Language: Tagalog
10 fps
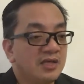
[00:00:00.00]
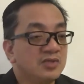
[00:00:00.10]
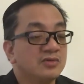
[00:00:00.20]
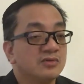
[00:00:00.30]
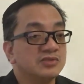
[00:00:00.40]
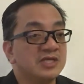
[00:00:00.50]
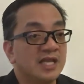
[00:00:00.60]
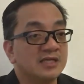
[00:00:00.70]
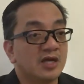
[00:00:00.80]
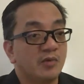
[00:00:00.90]
yung gusto
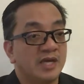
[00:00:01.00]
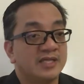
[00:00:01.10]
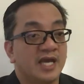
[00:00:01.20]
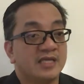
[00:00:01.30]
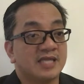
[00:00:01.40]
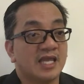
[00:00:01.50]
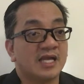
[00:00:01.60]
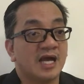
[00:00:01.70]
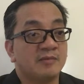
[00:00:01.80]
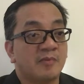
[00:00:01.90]
silang gawin ay
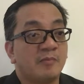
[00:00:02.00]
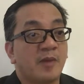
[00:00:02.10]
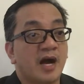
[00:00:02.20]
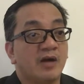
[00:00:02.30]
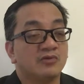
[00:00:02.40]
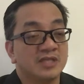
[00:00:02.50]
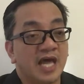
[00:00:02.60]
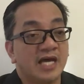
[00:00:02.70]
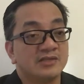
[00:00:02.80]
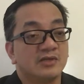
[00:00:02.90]
talagang
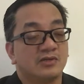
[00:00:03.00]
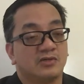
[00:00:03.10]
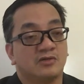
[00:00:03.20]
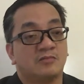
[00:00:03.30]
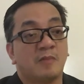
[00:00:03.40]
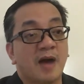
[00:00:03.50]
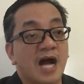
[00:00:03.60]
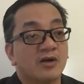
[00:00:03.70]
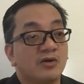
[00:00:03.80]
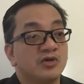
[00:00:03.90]
mapaunlad o
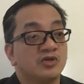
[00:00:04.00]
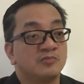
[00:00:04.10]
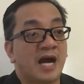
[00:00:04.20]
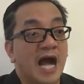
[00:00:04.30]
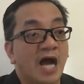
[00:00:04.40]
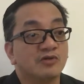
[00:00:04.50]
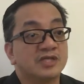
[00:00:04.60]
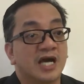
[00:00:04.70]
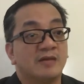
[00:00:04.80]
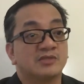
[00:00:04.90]
mabago yung mga
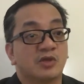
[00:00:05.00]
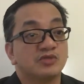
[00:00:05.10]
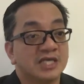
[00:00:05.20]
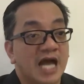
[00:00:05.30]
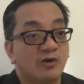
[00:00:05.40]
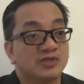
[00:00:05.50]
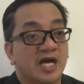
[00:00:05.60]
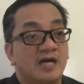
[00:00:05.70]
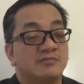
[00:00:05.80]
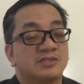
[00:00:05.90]
outcomes, social
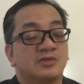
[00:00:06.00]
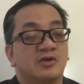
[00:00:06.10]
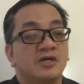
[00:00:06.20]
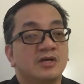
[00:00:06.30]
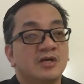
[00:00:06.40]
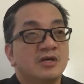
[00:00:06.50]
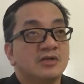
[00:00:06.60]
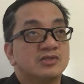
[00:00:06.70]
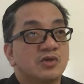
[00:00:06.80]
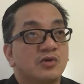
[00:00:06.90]
outcomes, no?
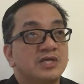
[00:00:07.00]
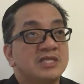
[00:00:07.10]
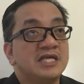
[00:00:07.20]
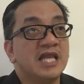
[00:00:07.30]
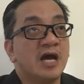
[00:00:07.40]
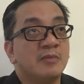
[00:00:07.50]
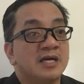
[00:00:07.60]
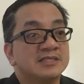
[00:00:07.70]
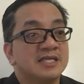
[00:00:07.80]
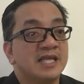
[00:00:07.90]
So, hindi
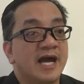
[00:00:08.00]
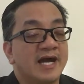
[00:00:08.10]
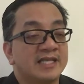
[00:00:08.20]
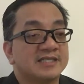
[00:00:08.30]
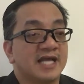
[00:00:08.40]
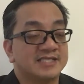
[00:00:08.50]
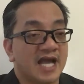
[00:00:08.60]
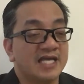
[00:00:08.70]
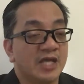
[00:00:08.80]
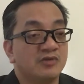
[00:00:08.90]
lamang sila
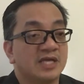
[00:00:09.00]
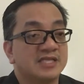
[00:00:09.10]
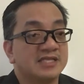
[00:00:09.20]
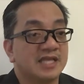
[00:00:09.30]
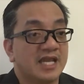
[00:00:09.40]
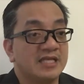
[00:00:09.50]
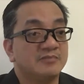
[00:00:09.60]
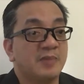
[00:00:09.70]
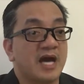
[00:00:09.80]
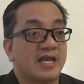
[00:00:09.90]
nagsasana yung
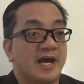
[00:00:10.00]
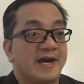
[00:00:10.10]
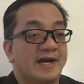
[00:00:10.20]
nagtitrain para